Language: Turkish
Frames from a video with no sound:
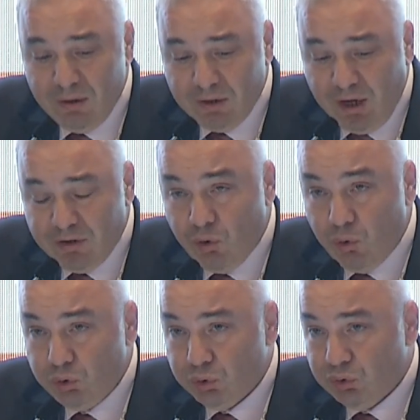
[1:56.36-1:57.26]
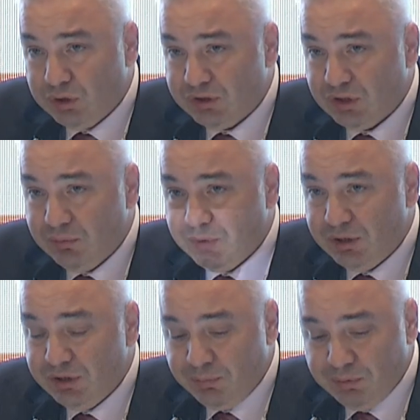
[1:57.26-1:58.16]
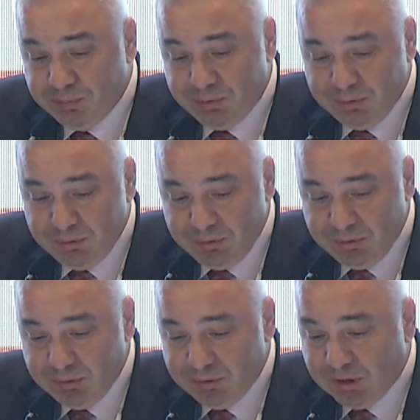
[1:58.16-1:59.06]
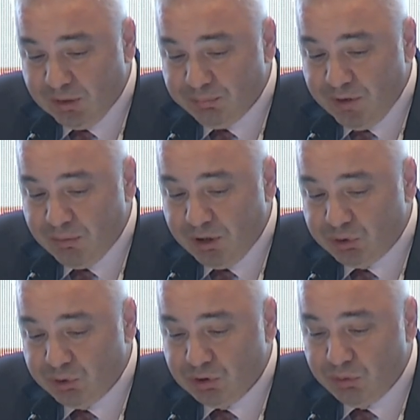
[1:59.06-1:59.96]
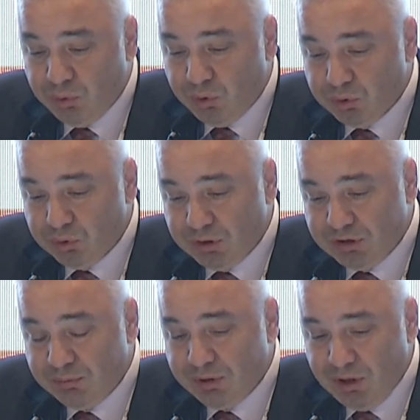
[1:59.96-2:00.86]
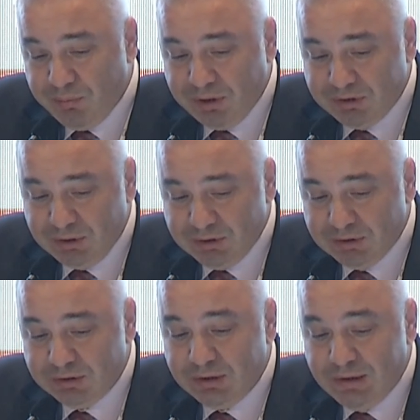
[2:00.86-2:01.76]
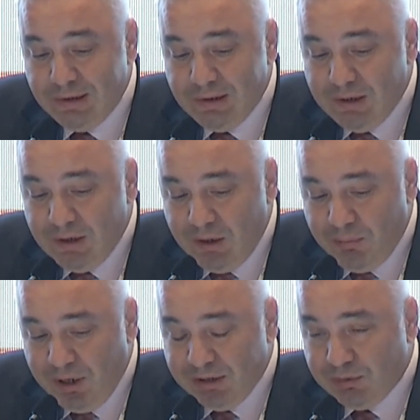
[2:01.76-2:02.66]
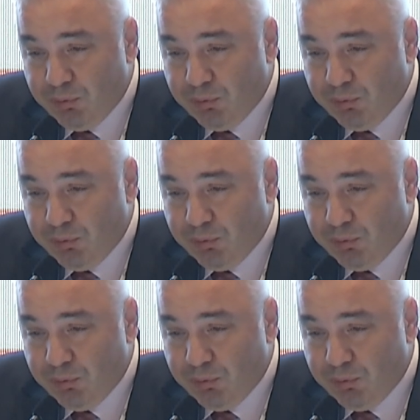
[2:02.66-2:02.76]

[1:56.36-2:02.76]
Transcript: kendi özgün tasarımlarını yapıp e, satmaya başlıyor. Tabii bu özgün tasarımları yaparsanız e, Malezya